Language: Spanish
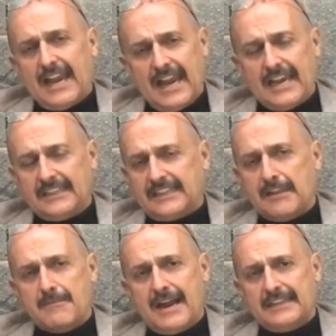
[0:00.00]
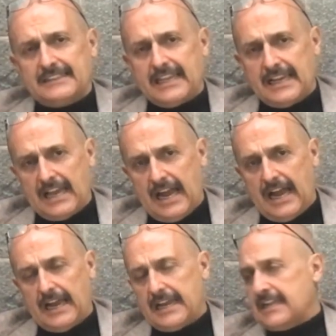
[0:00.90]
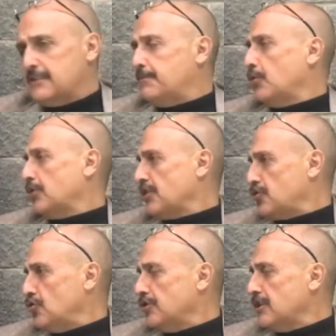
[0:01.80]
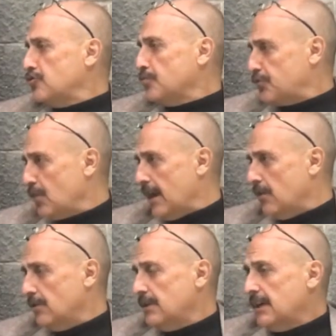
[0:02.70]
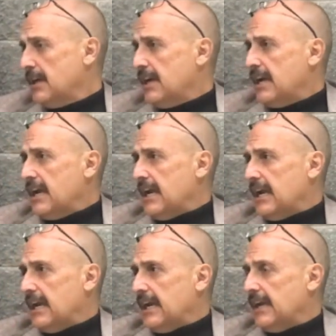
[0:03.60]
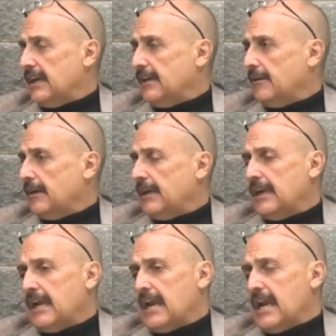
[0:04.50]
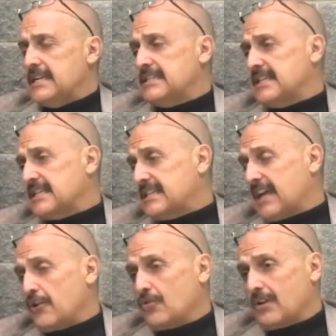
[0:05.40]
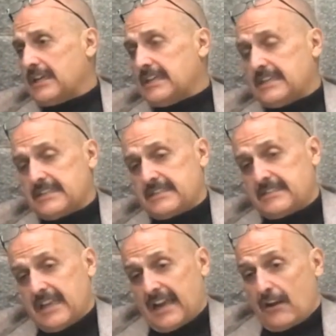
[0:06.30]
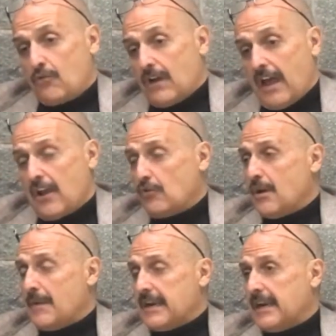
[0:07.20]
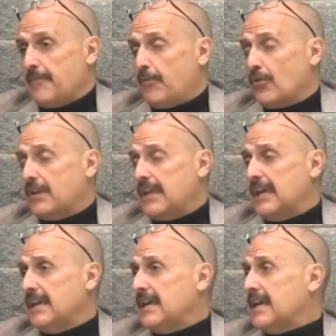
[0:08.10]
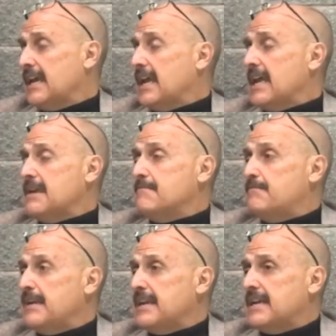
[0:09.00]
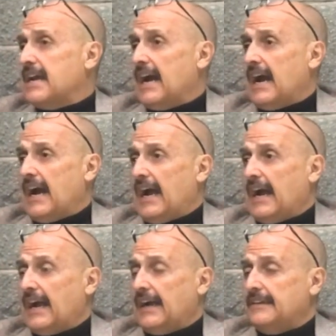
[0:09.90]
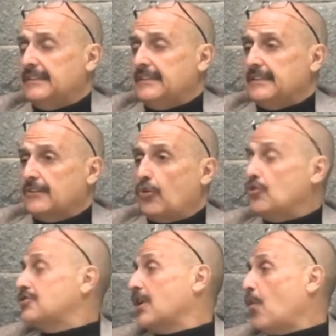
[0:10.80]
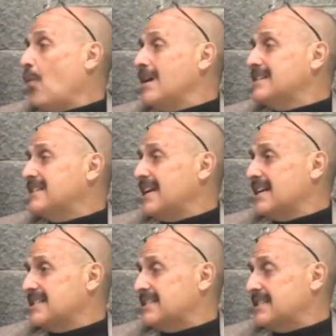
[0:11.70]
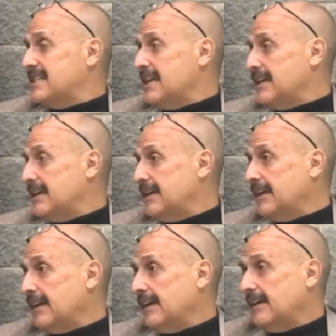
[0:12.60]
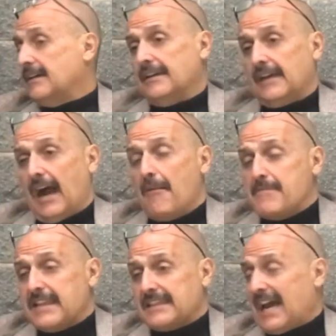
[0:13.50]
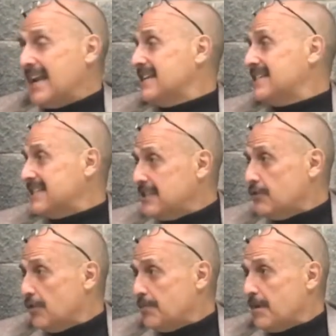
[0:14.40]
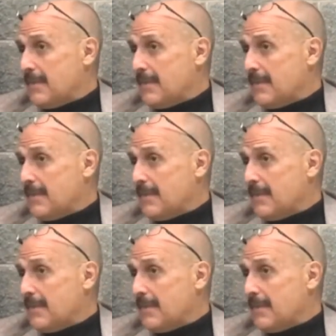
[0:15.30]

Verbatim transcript: el tema de la explotación del subsuelo, eh, es necesario que sea regulada de alguna manera porque implica consecuencias ambientales si no es bien